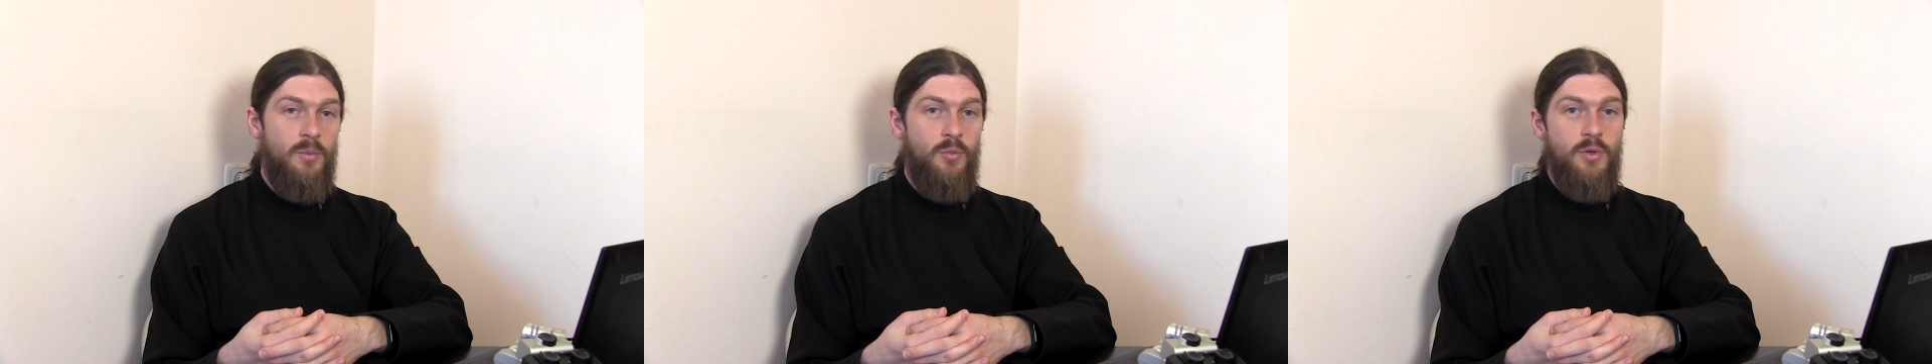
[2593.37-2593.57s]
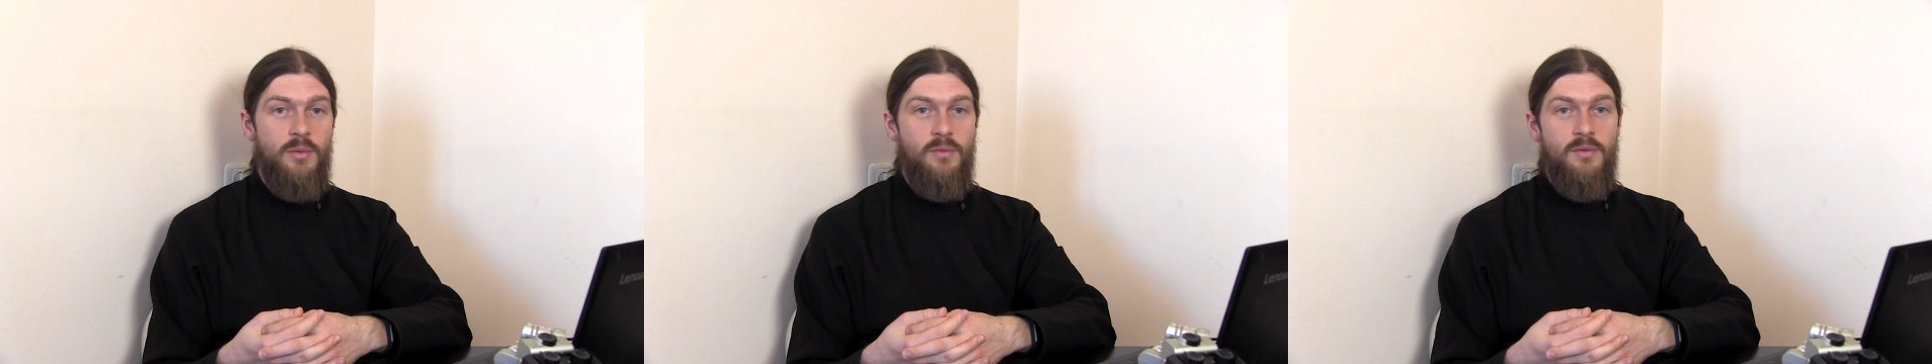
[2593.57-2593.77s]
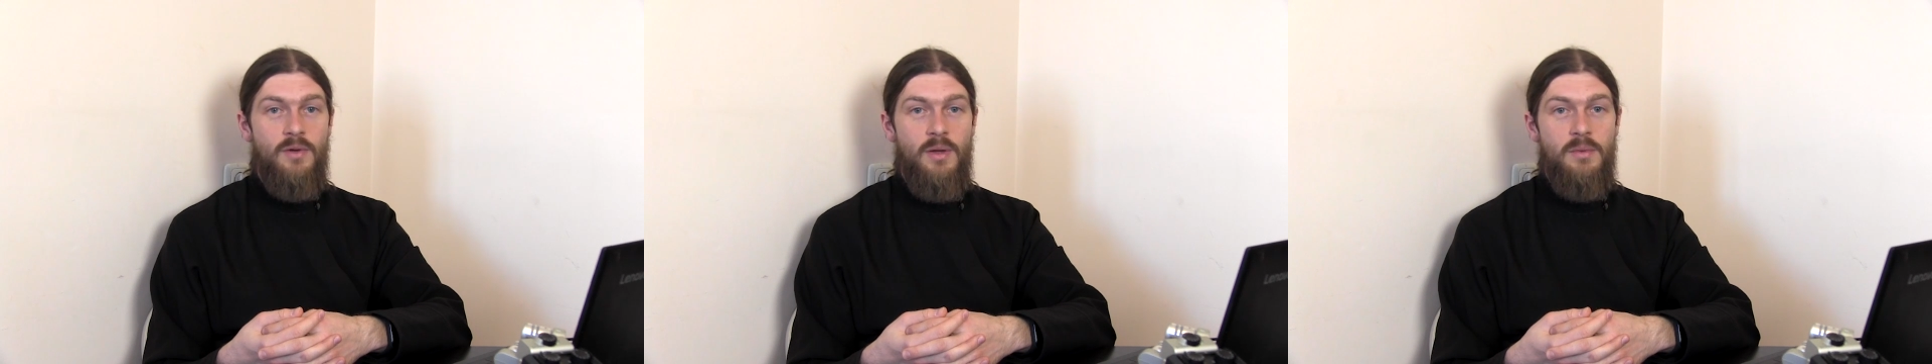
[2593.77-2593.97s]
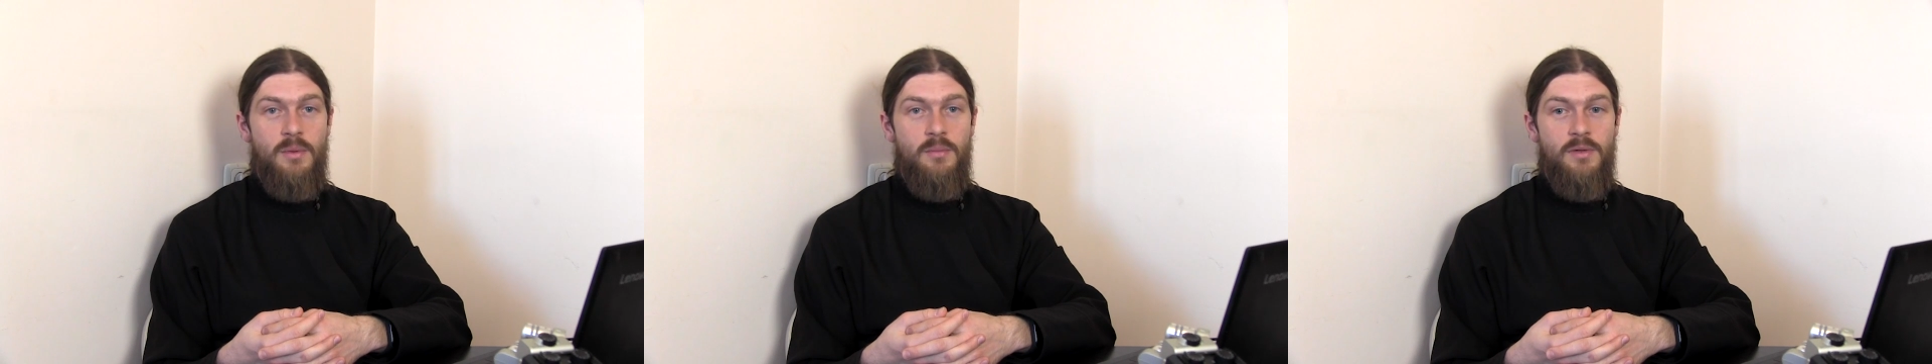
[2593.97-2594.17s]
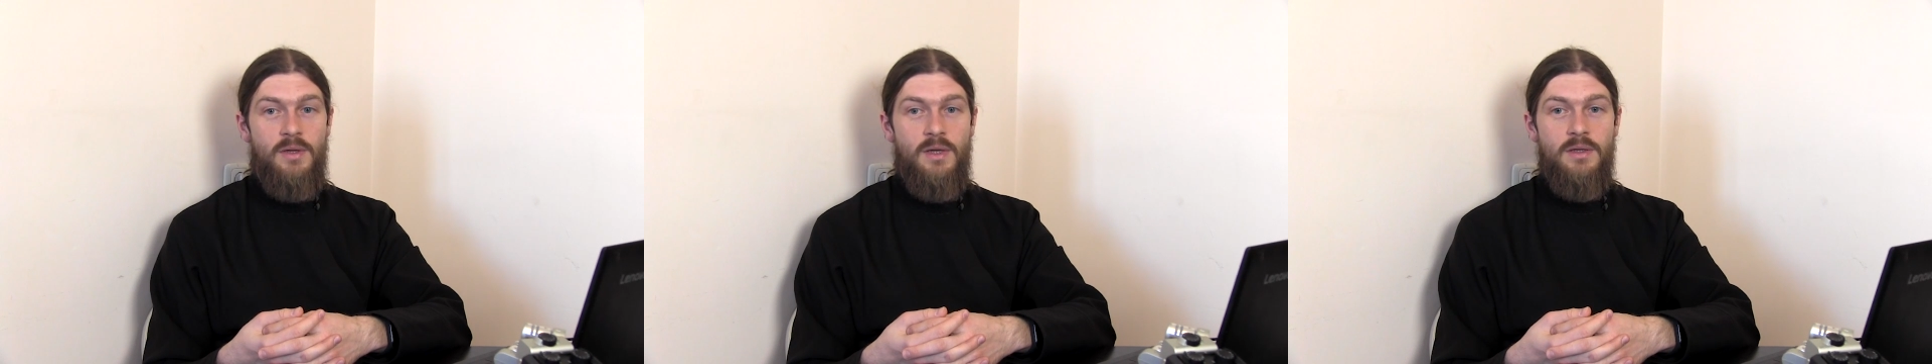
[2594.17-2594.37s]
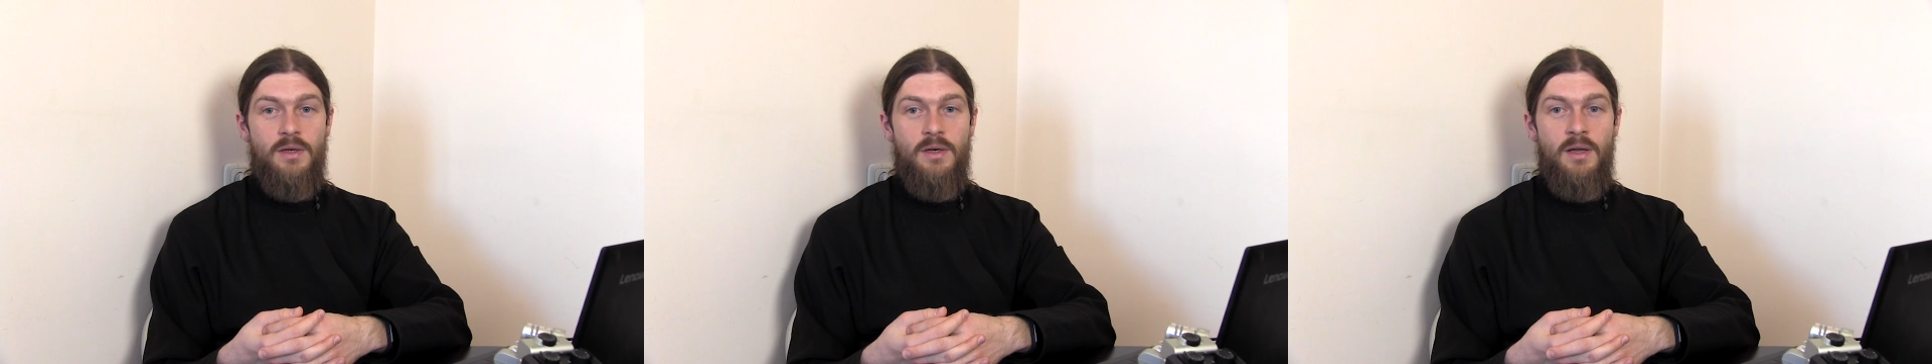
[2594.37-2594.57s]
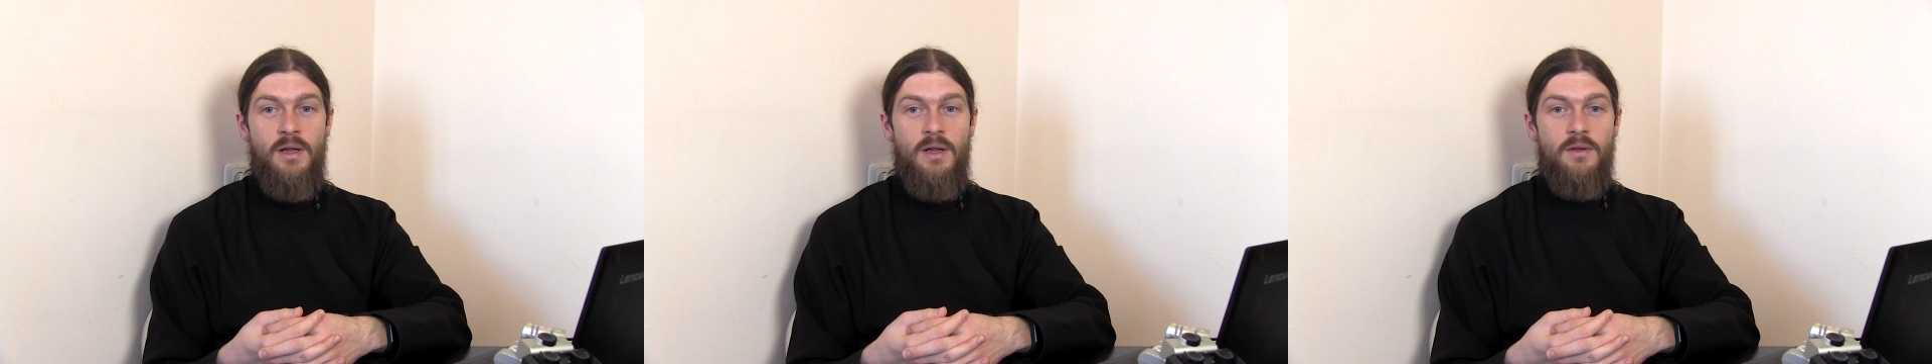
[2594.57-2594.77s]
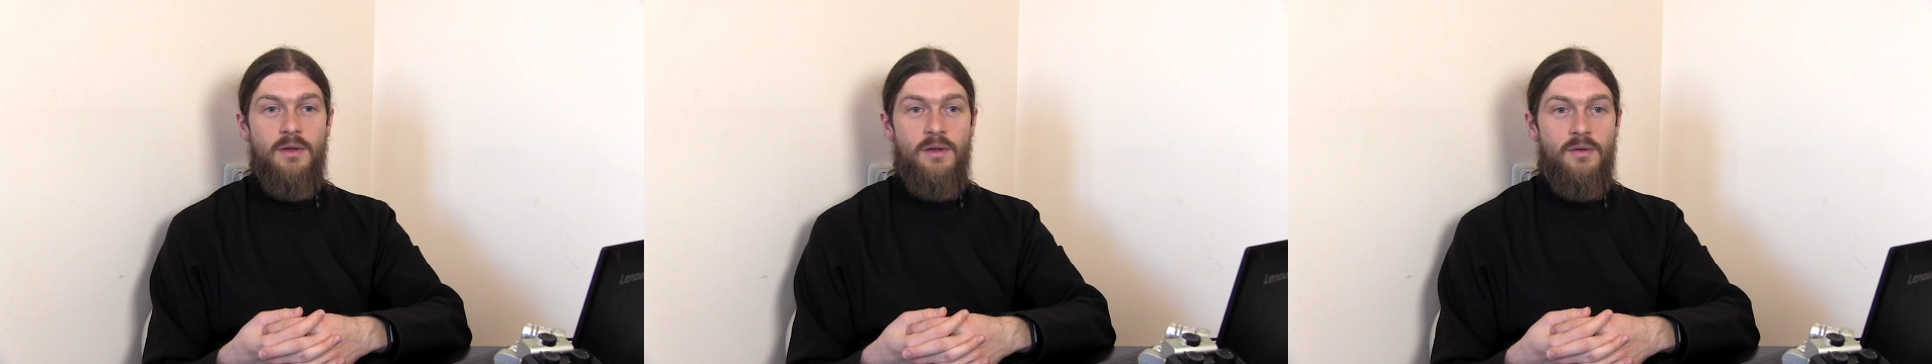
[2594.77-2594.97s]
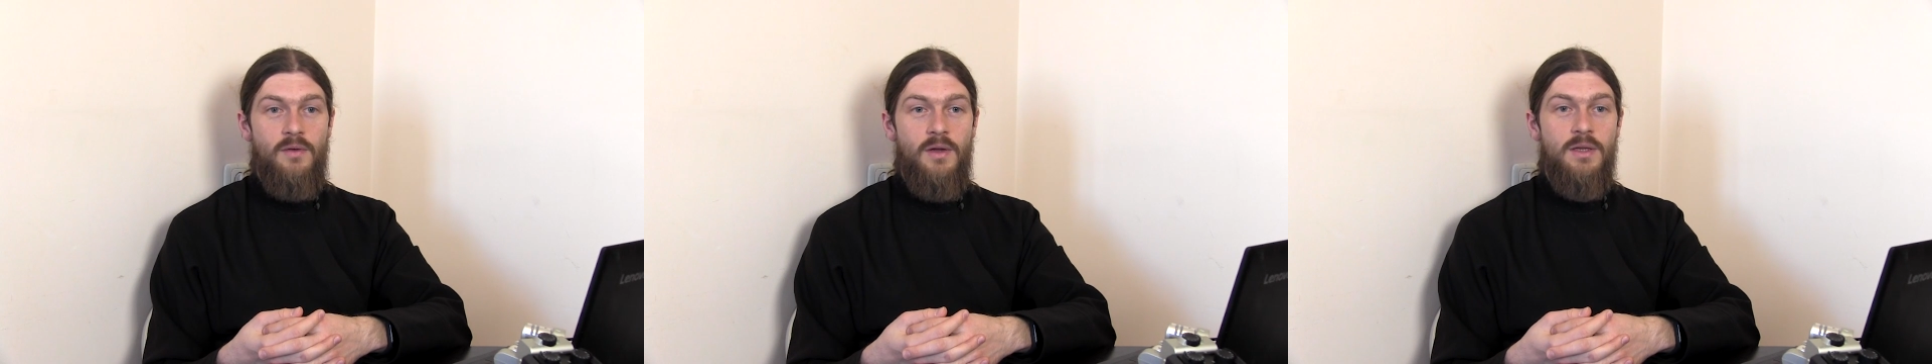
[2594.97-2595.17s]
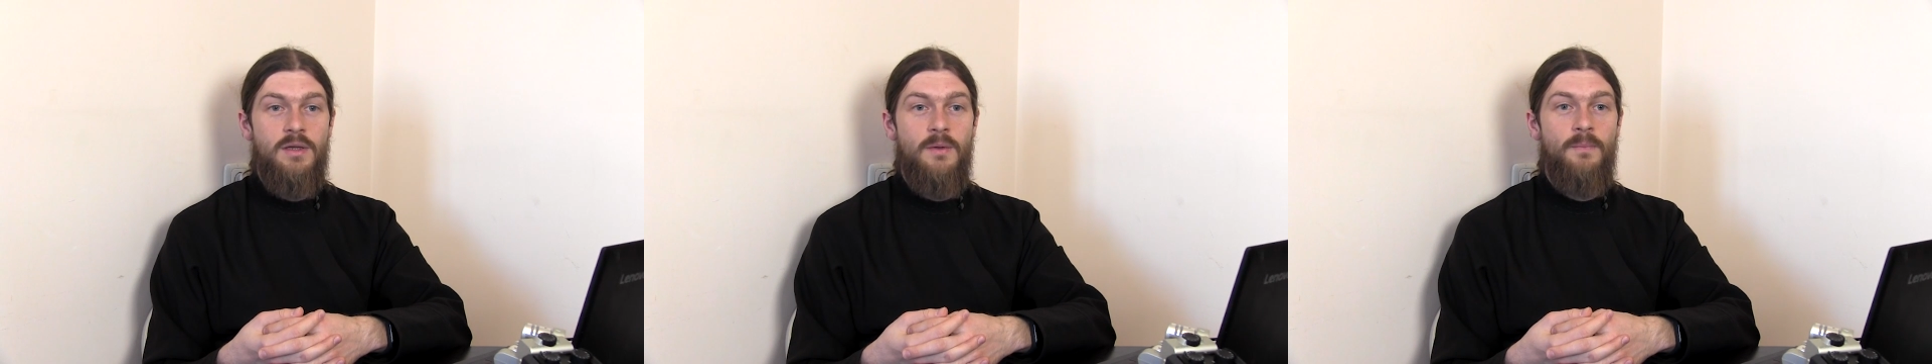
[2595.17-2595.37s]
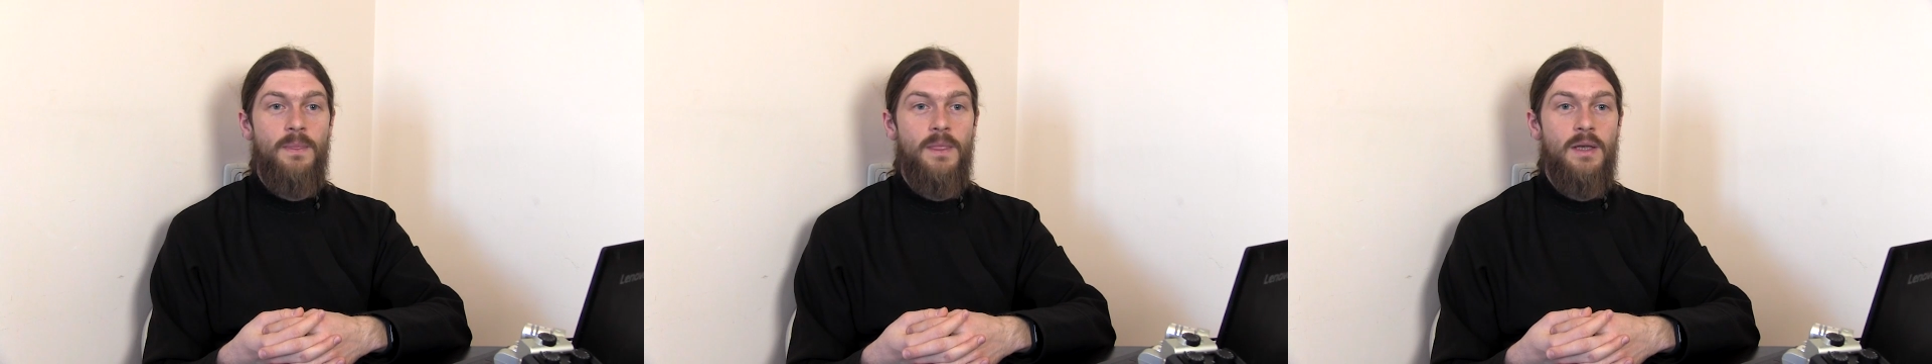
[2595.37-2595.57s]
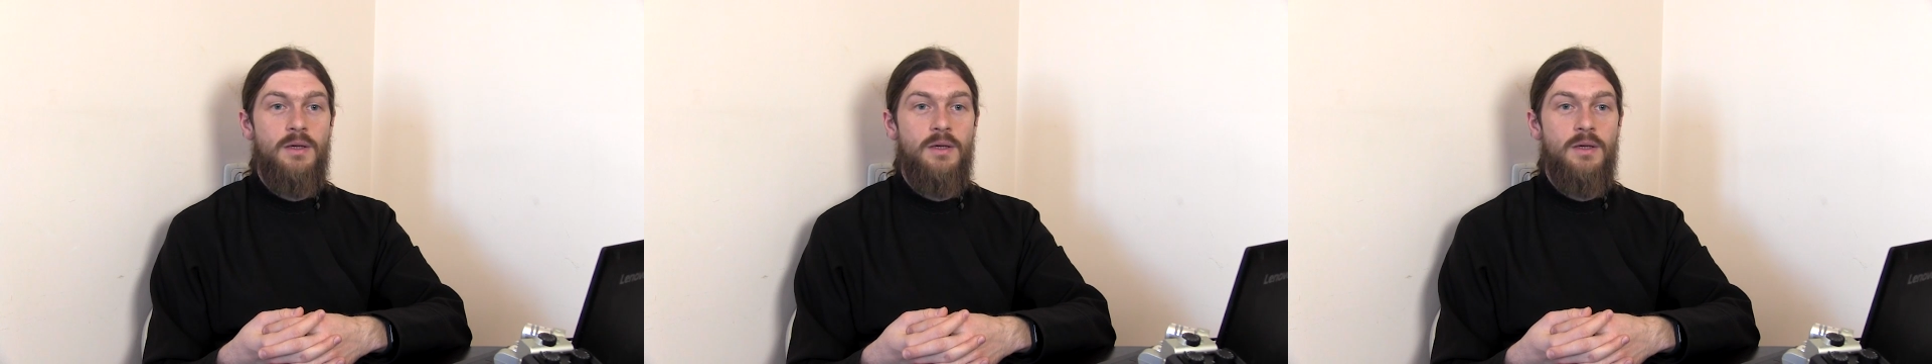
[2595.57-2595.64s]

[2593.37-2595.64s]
Будем с вами обязательно на связи.